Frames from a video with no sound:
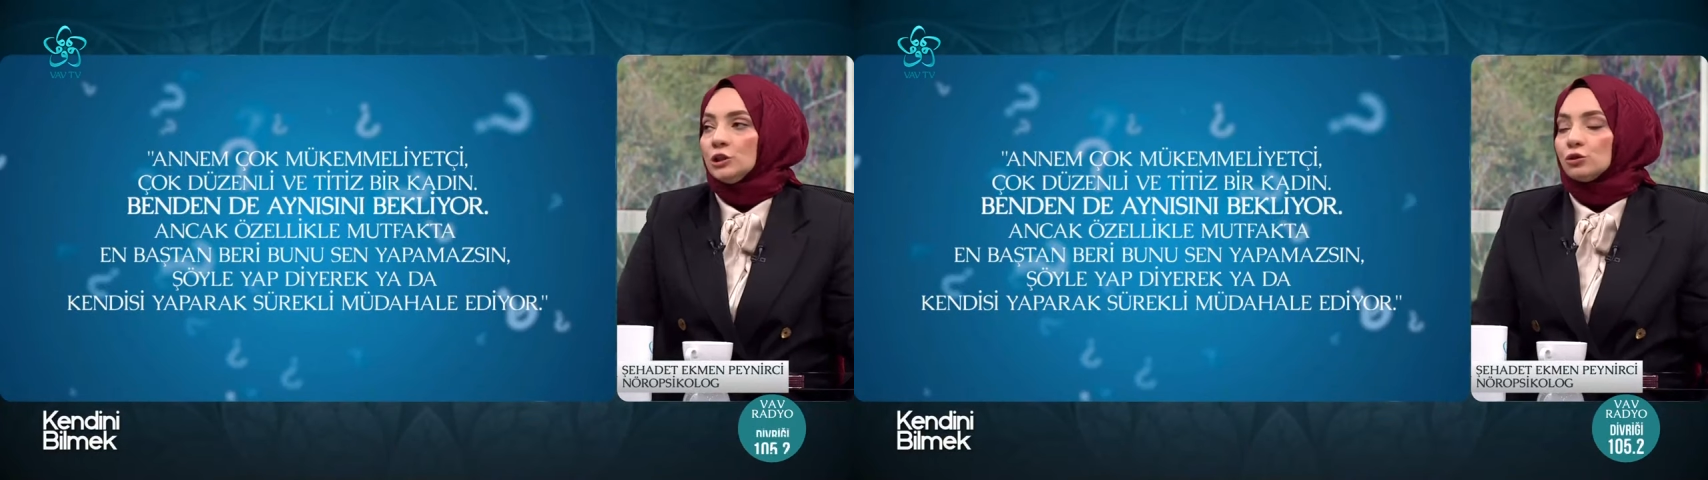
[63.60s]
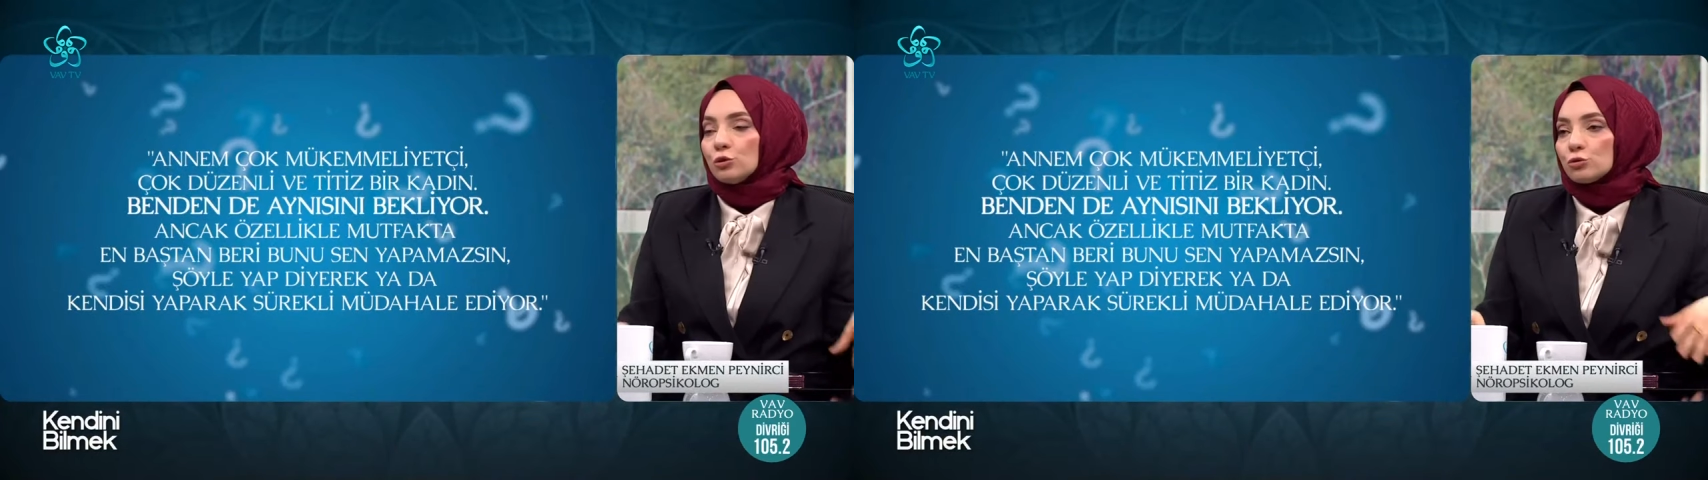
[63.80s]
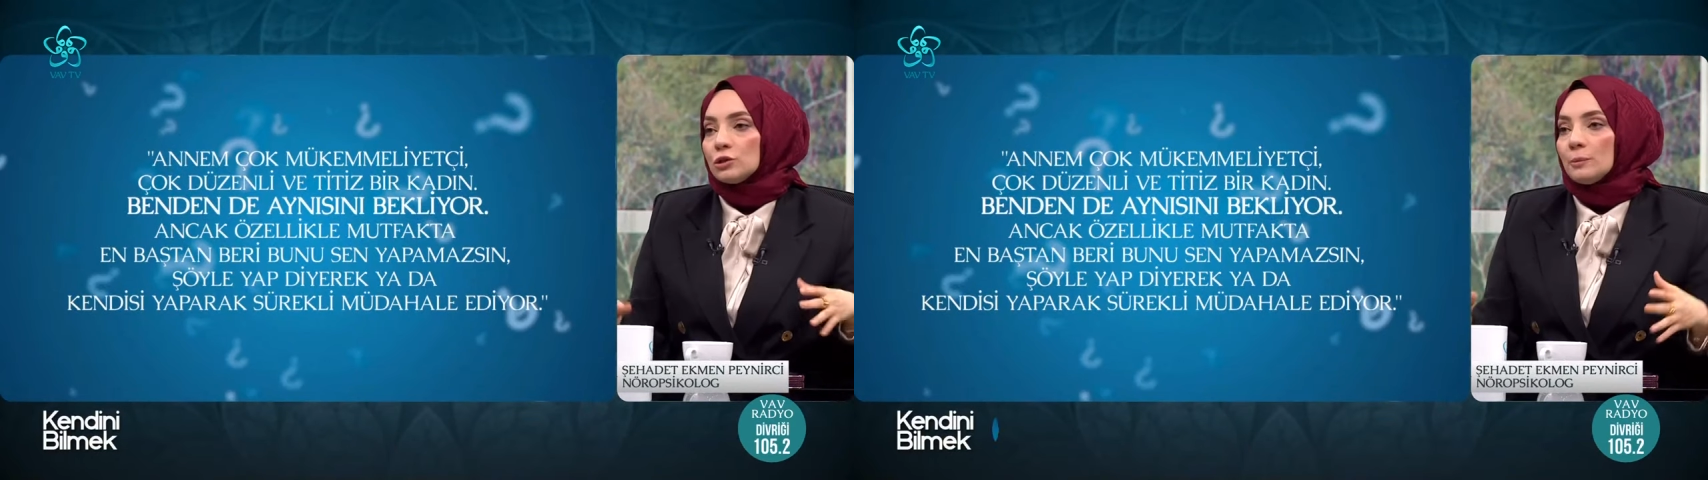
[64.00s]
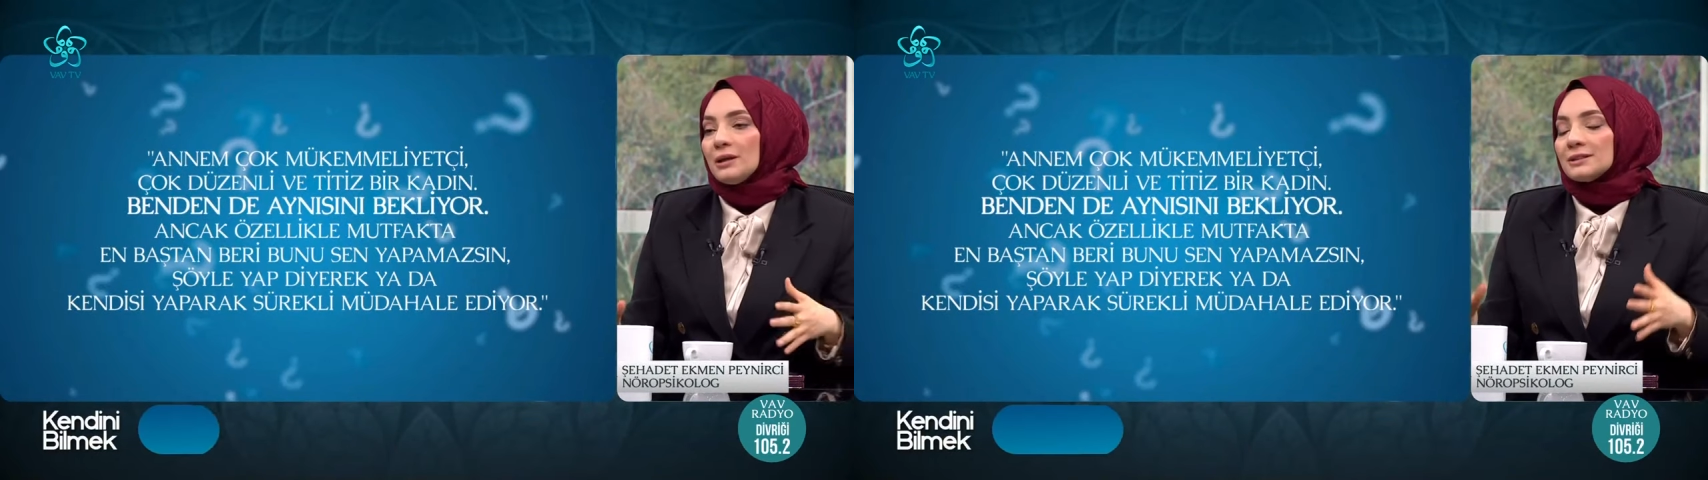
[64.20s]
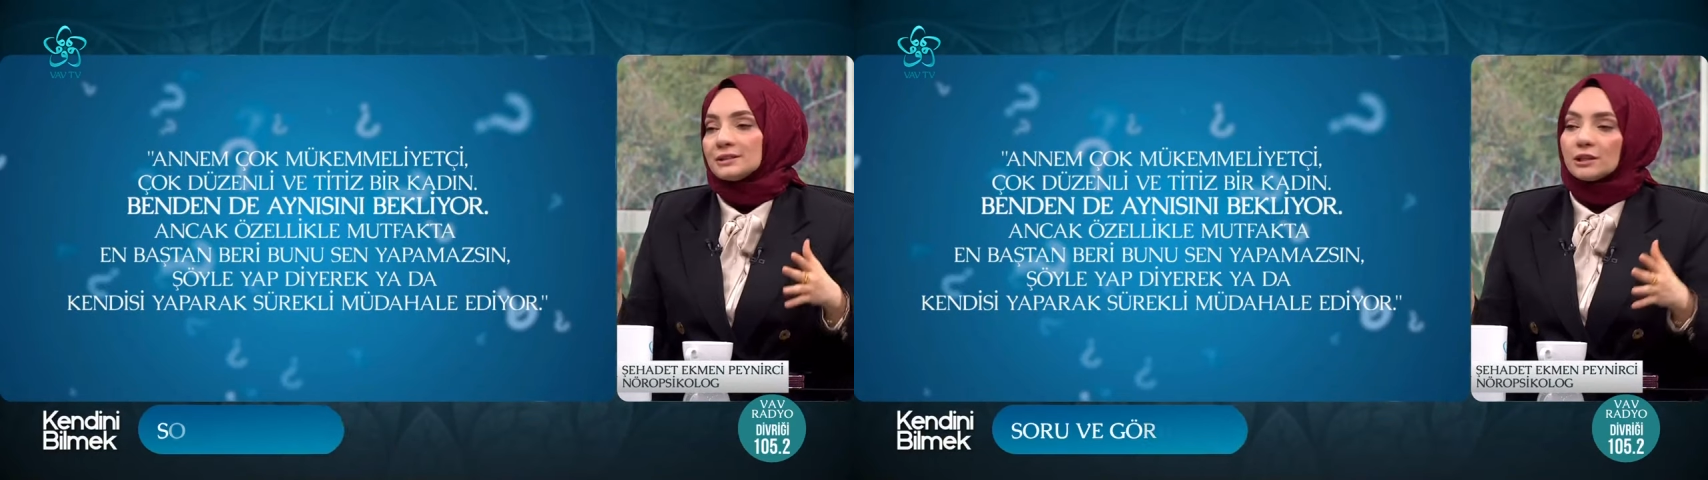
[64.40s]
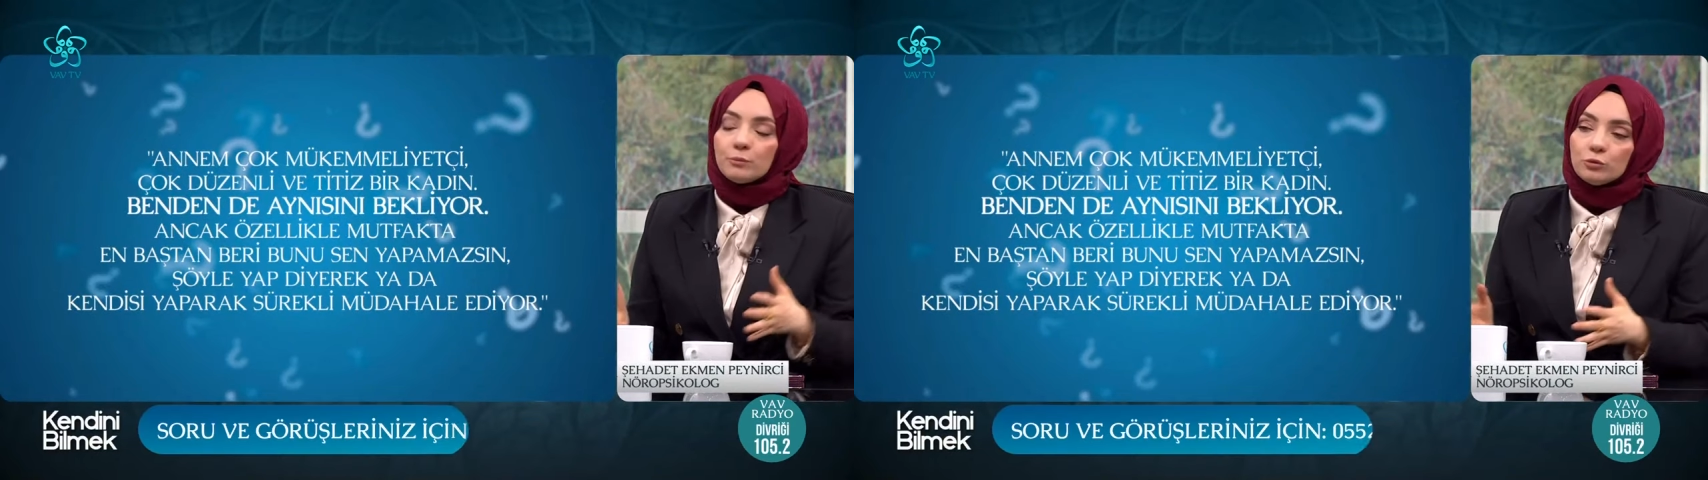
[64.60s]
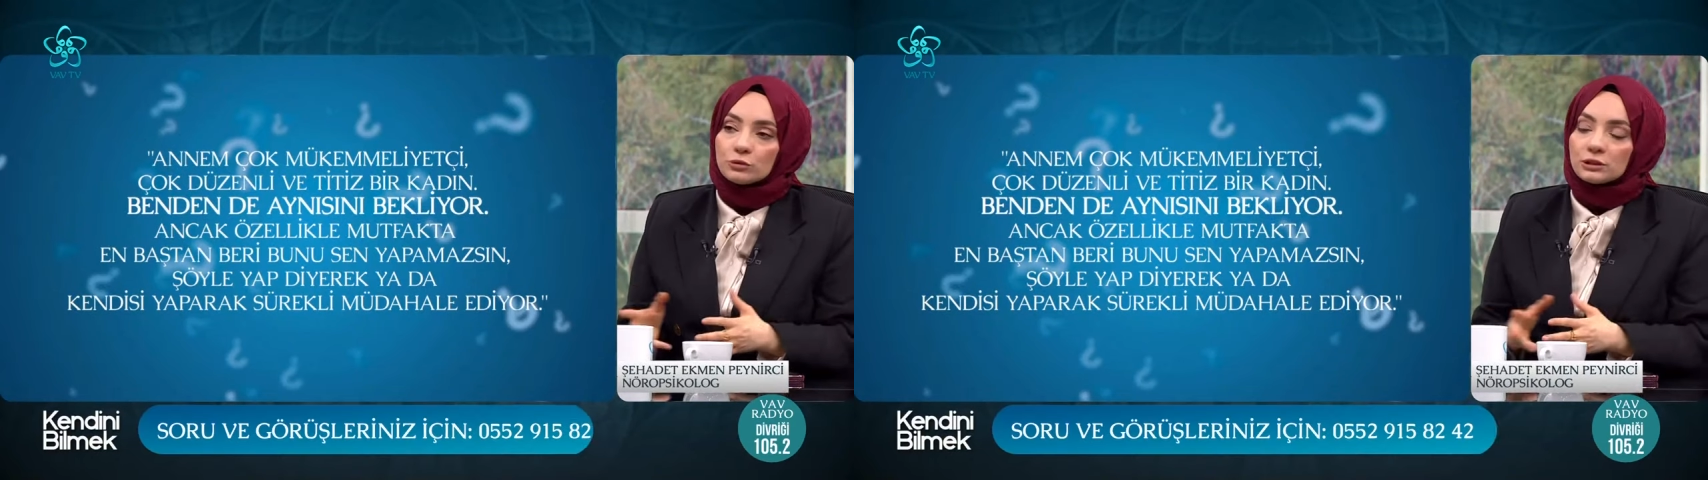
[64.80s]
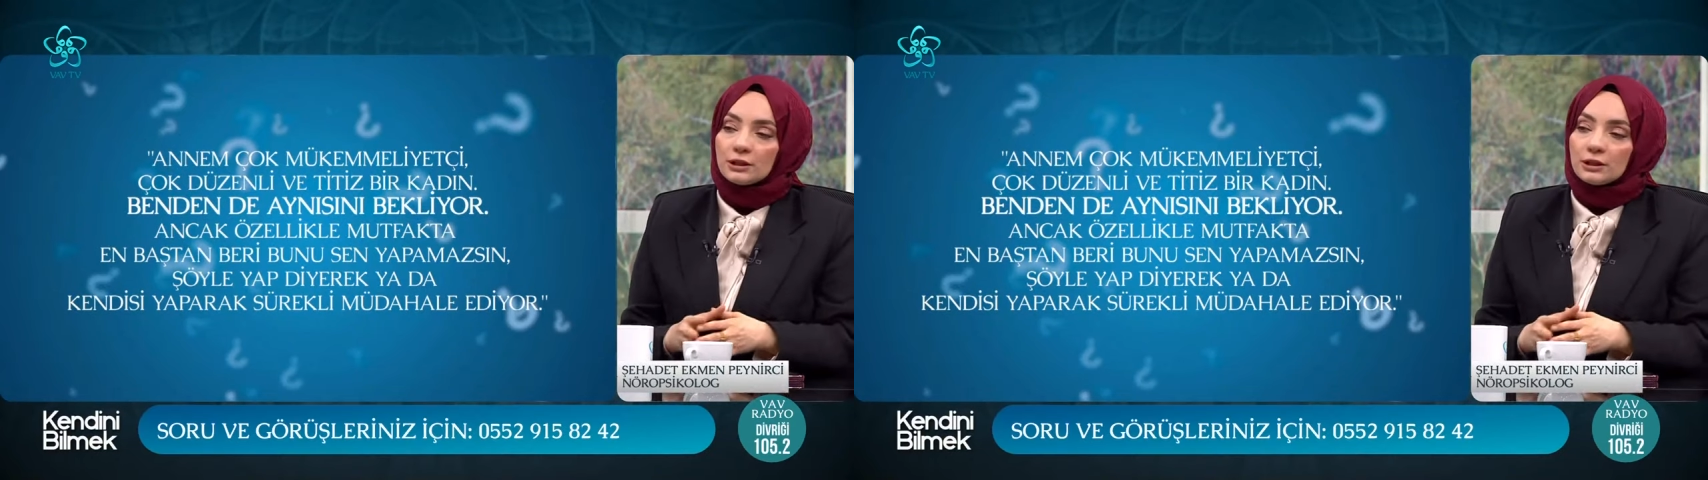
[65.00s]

Çocuğuna baskı yapıyorsa